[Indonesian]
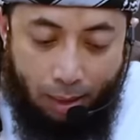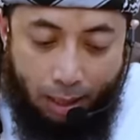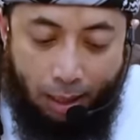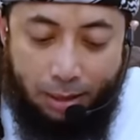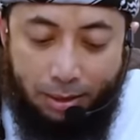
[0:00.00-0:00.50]

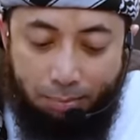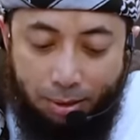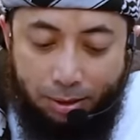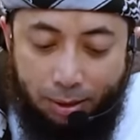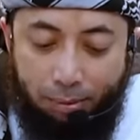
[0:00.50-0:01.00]
Al Hasan
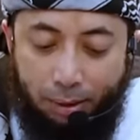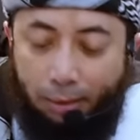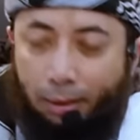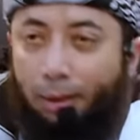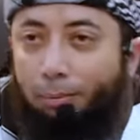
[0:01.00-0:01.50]
Basri
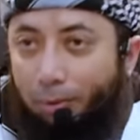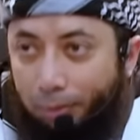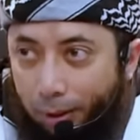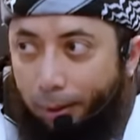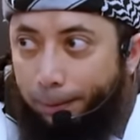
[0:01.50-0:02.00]
berkata
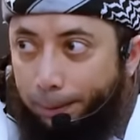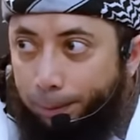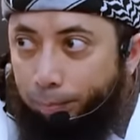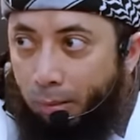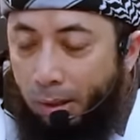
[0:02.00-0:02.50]
rahimahullah,
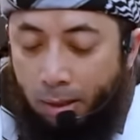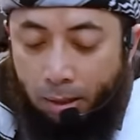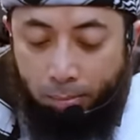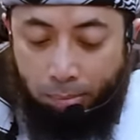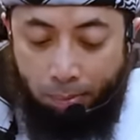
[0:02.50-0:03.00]

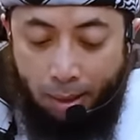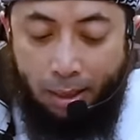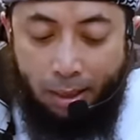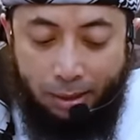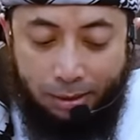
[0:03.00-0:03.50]

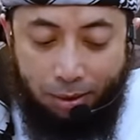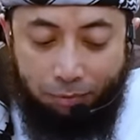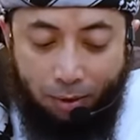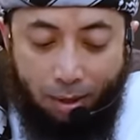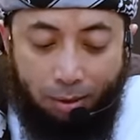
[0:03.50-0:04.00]
perbanyaklah
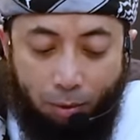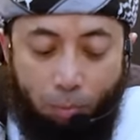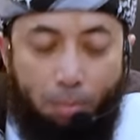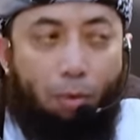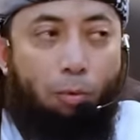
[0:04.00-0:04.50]
istighfar di
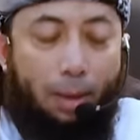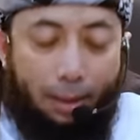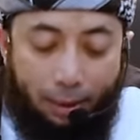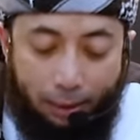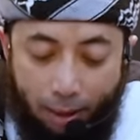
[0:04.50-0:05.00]
rumah-rumah
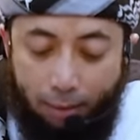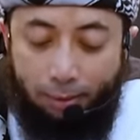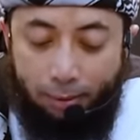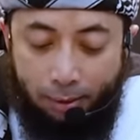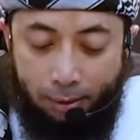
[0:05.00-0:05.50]
kalian,
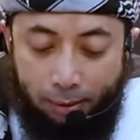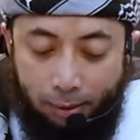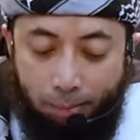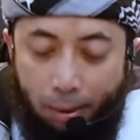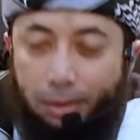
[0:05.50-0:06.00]

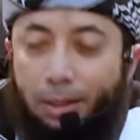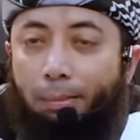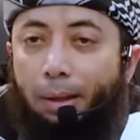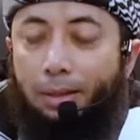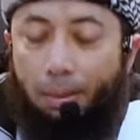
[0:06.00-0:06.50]
di
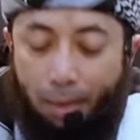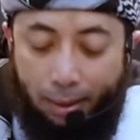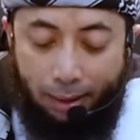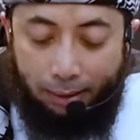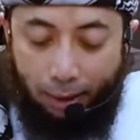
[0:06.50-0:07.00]
meja-meja
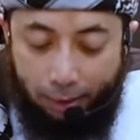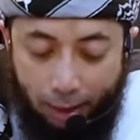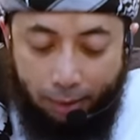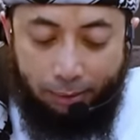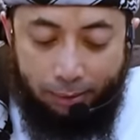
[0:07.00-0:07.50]
makan
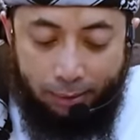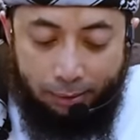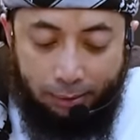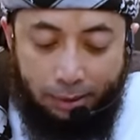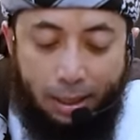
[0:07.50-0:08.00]
kalian,
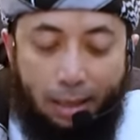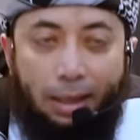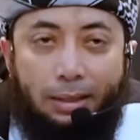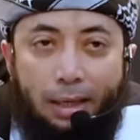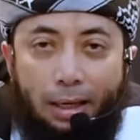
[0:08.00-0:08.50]
di
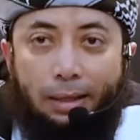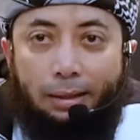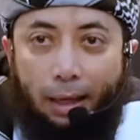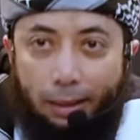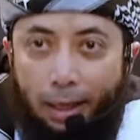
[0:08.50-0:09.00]
jalan-jalan
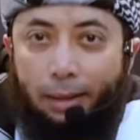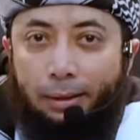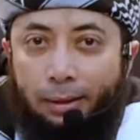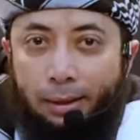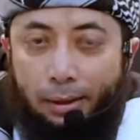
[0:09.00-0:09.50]
kalian,
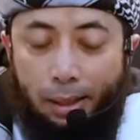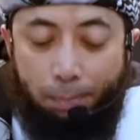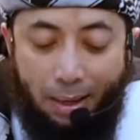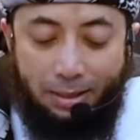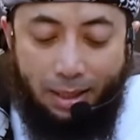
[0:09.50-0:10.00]
di
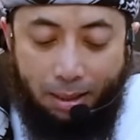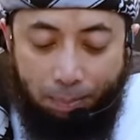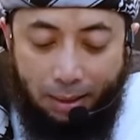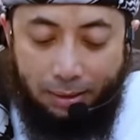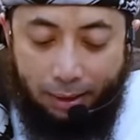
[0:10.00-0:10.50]

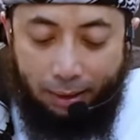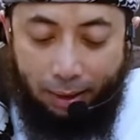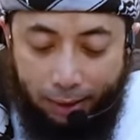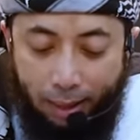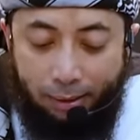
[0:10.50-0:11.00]
pasar-pasar
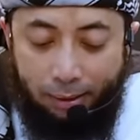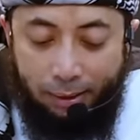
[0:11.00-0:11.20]
kalian,